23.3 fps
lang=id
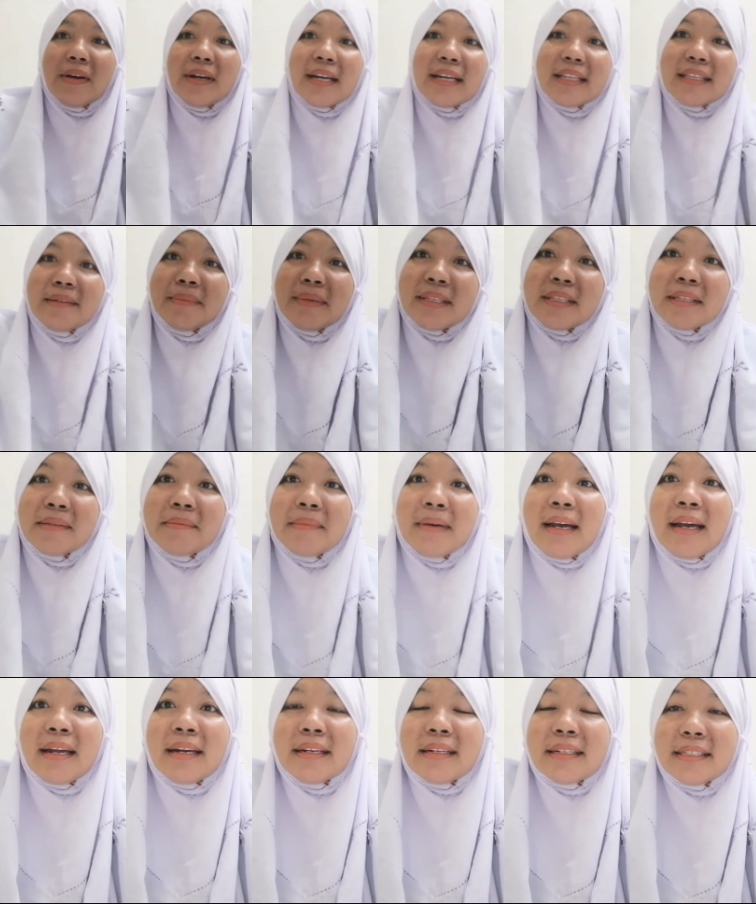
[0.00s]
Oke
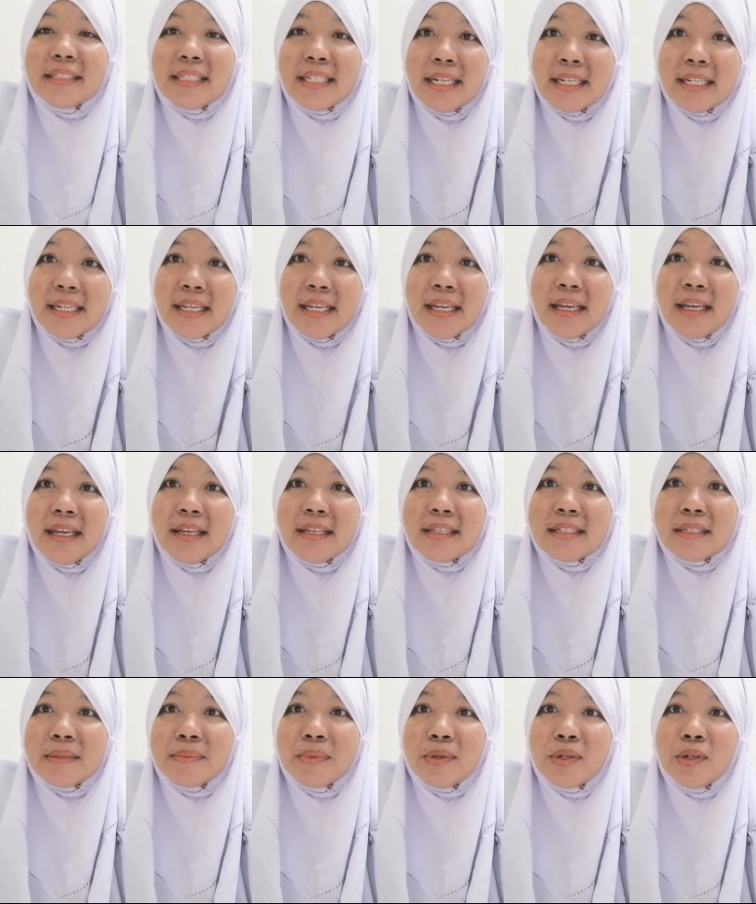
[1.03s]
teman-teman, jadi
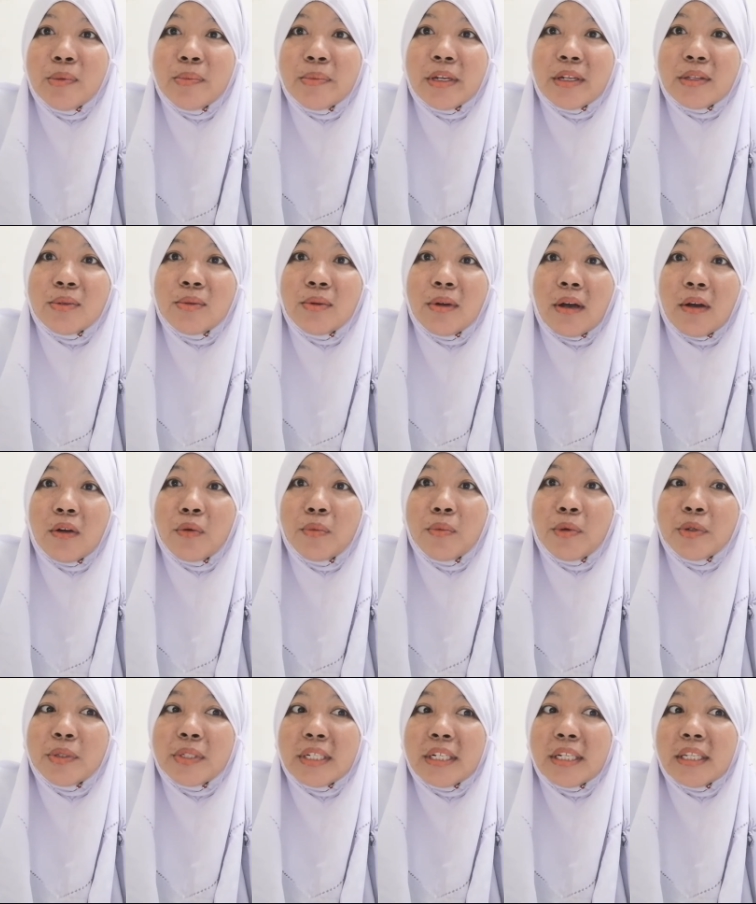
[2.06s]
sebelumnya tuh aku
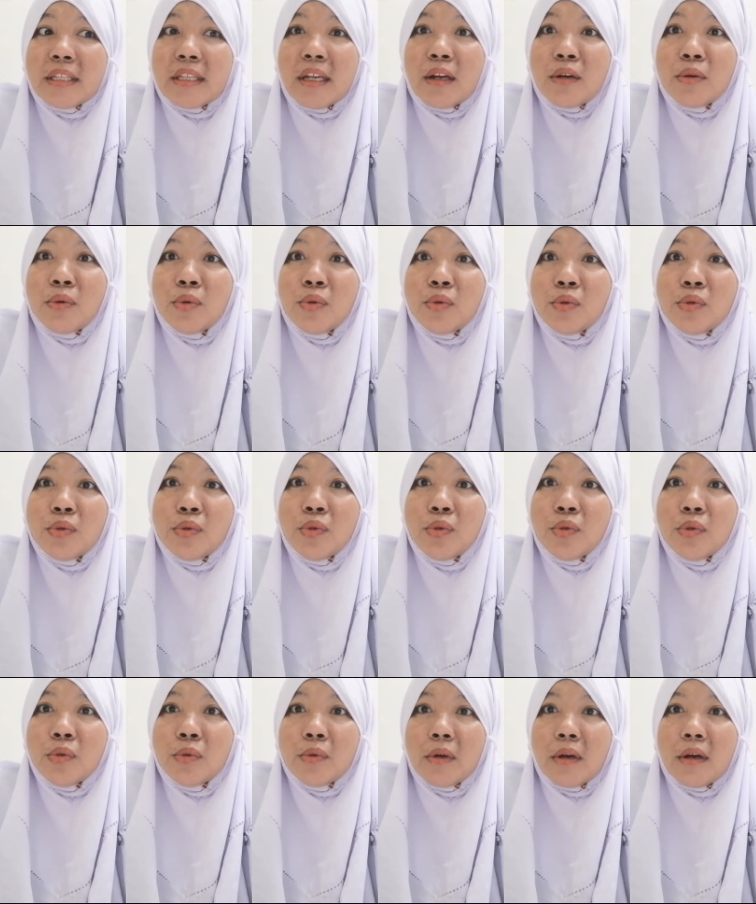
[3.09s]
mau cerita
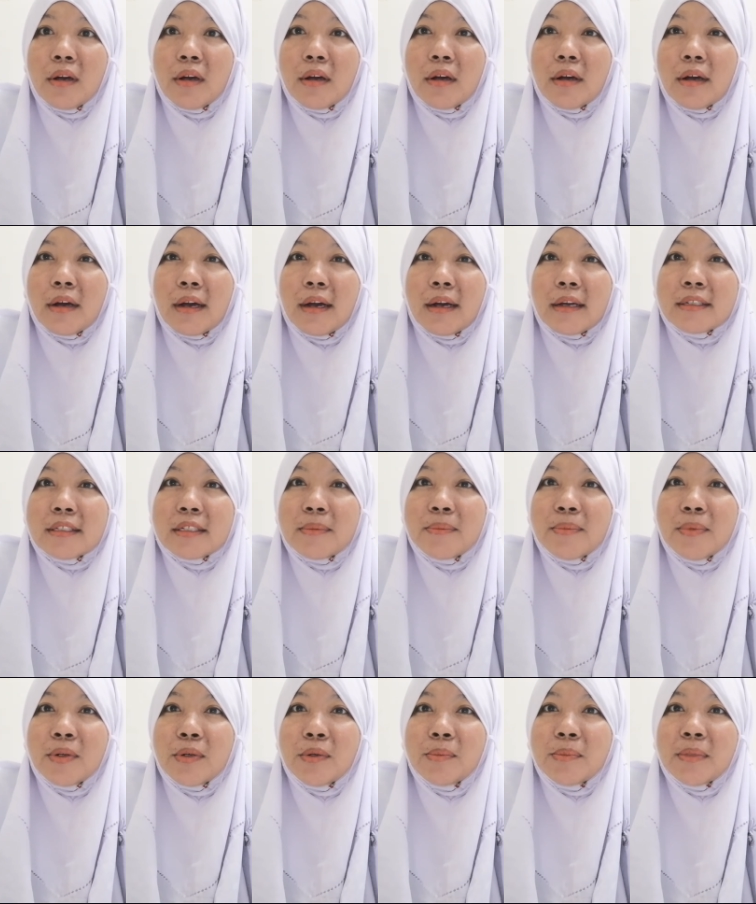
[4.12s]
dulu. Uh,
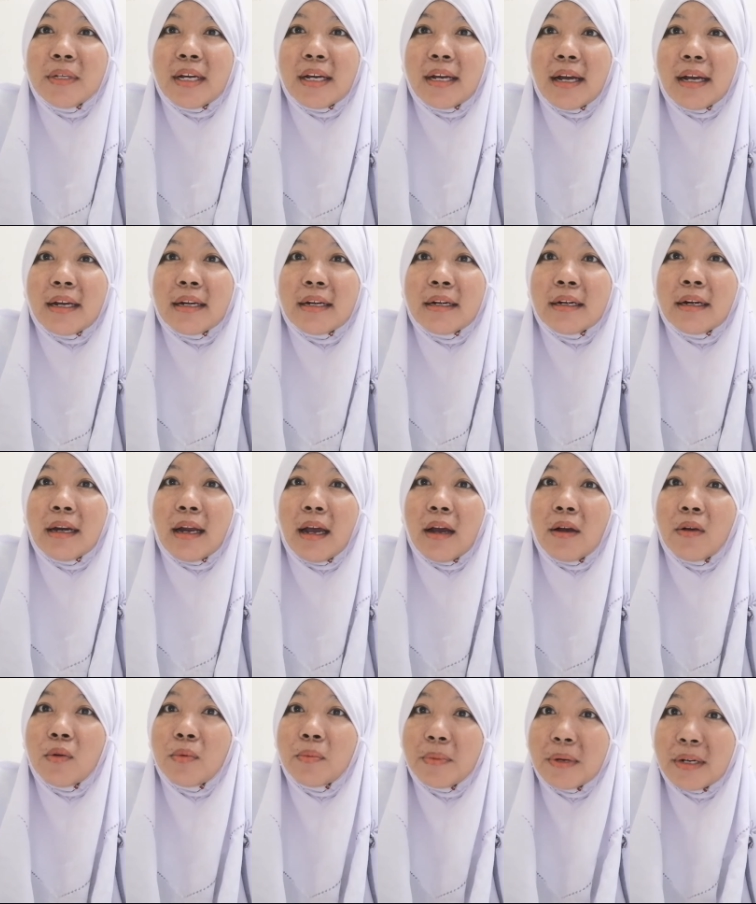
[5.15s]
sebelumnya kan
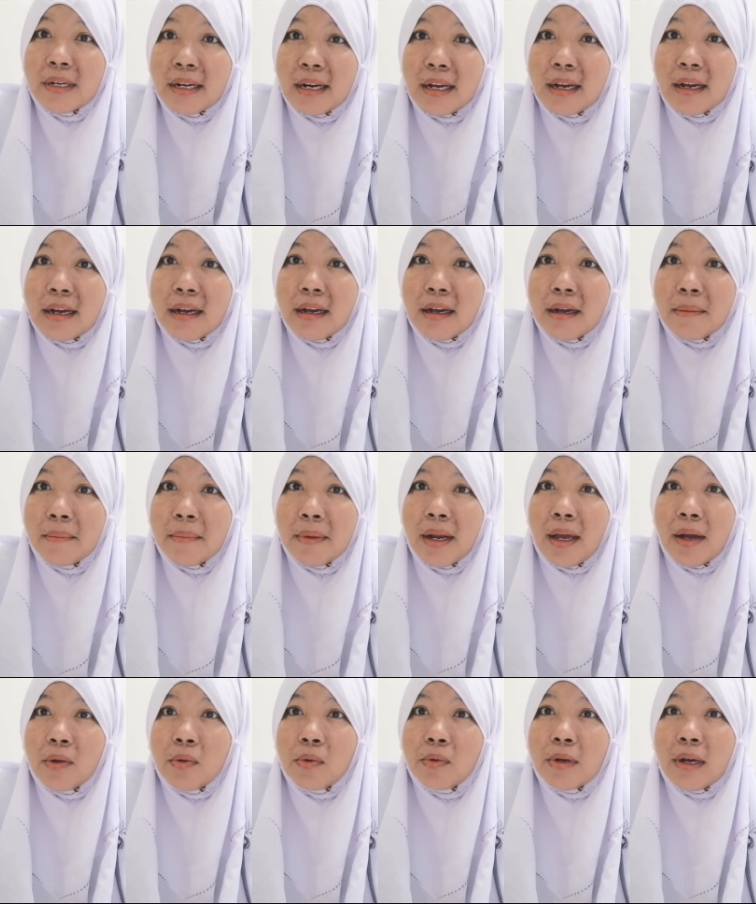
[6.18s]
aku pernah
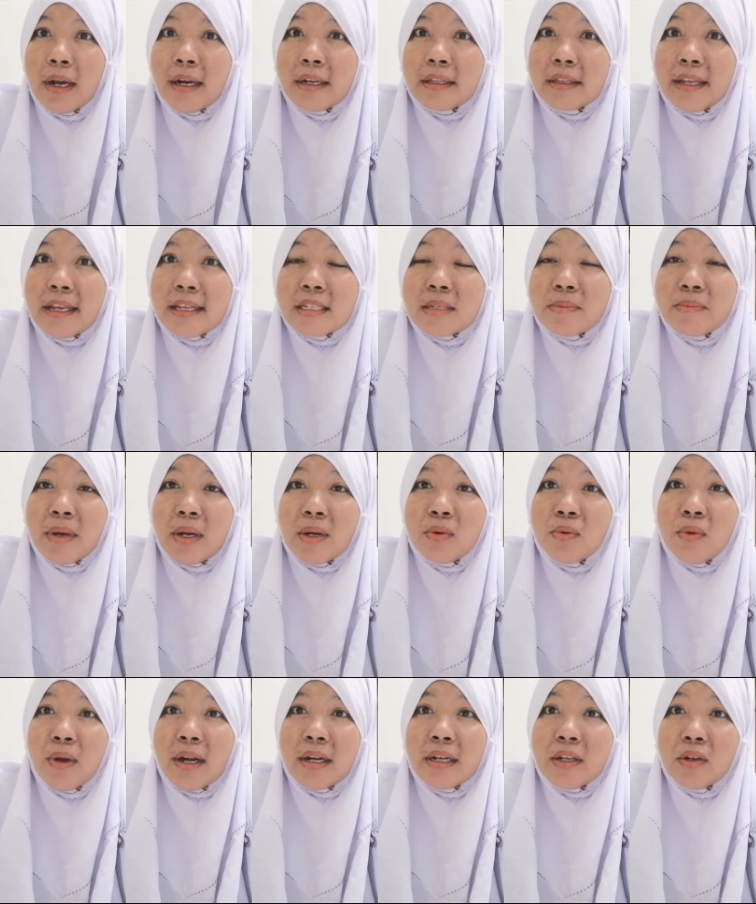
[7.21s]
melakukan tes
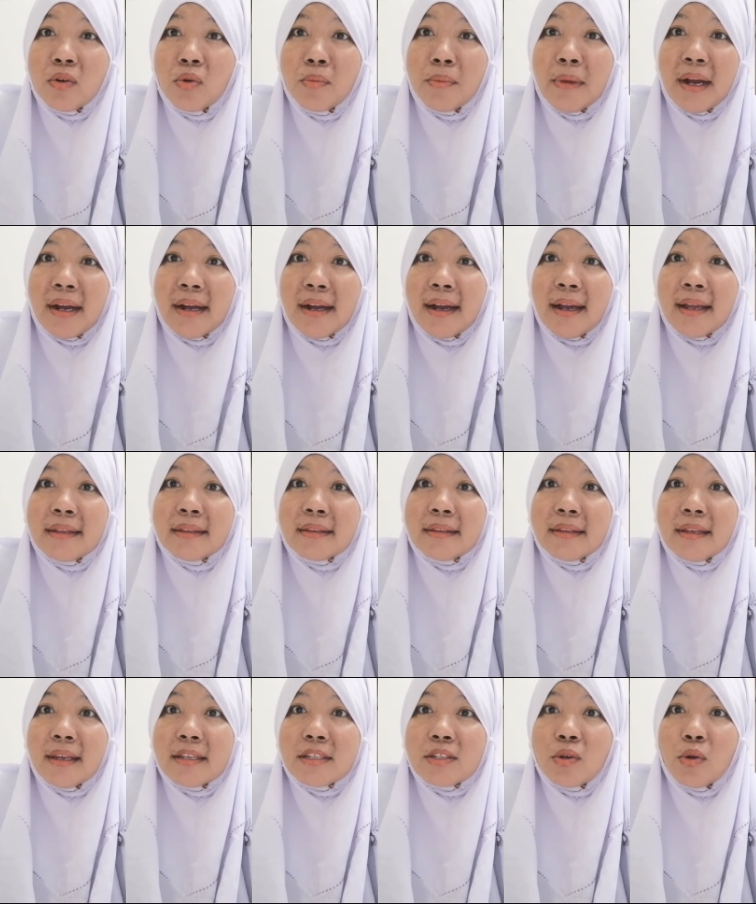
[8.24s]
manual di rumah kan,
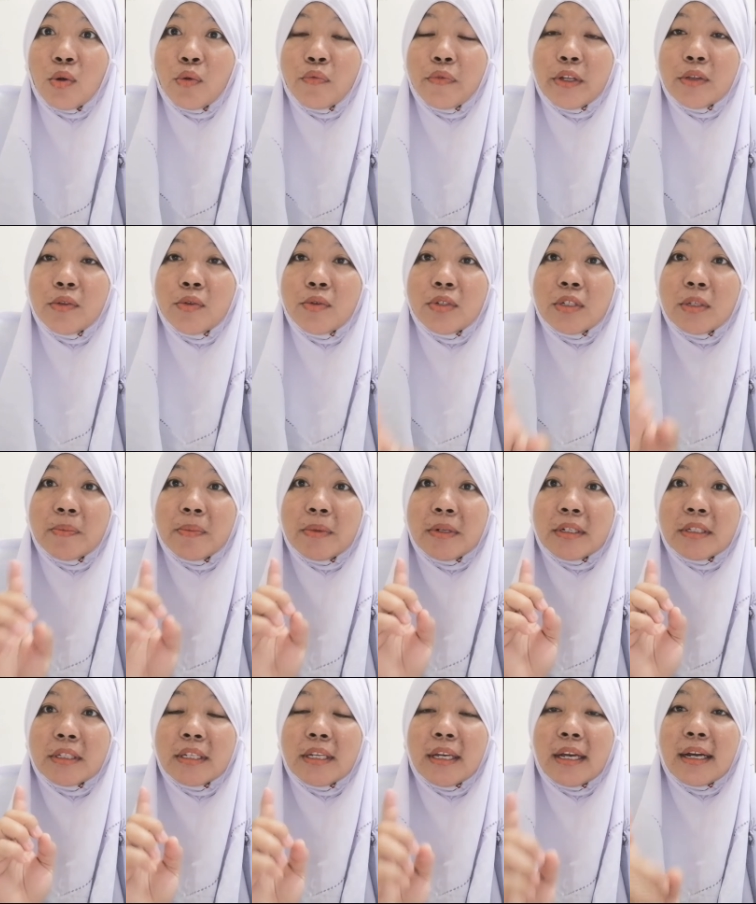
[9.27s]
tes COVID itu
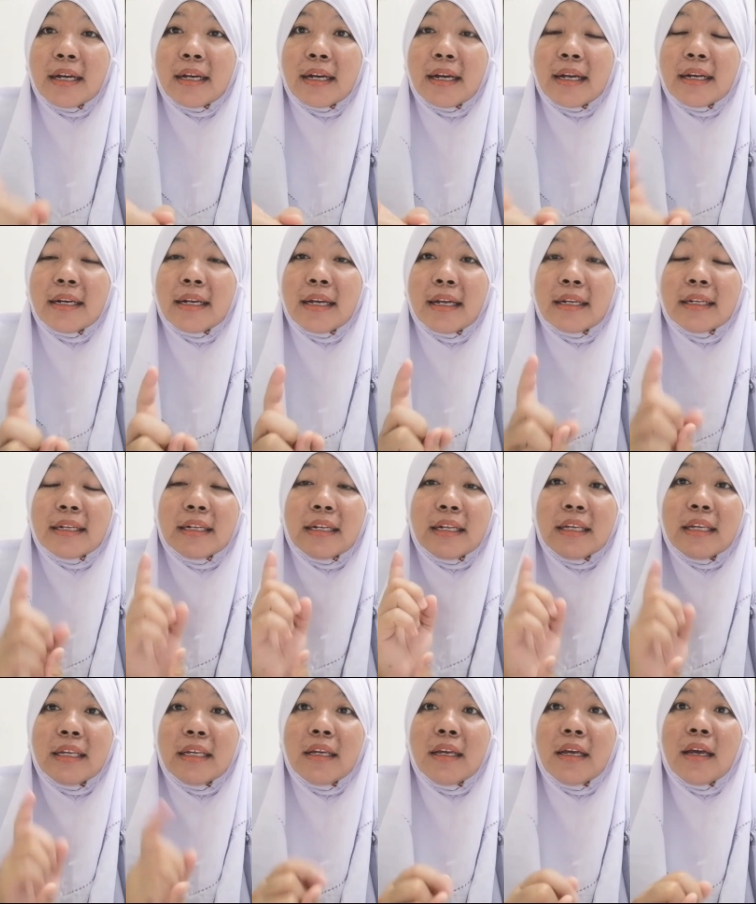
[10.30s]
seperti yang kalian
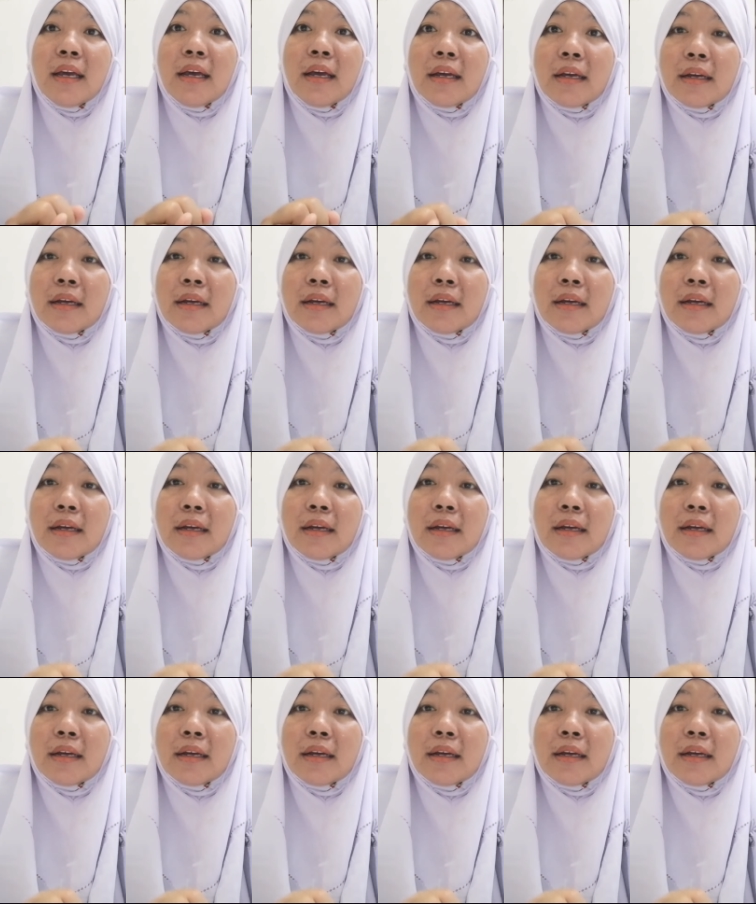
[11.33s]
ini